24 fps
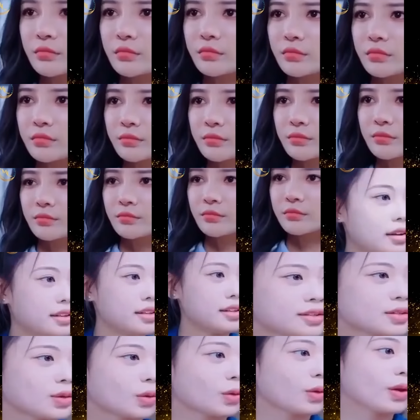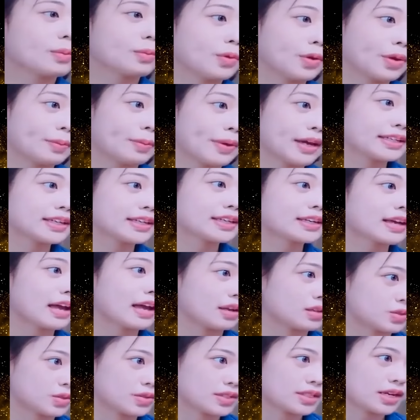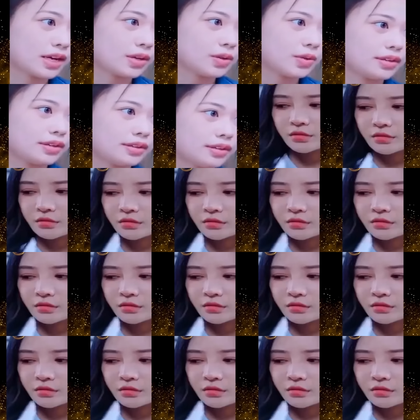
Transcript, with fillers: liệu xếp lý có Đuổi cô khỏi gia viễn không cũng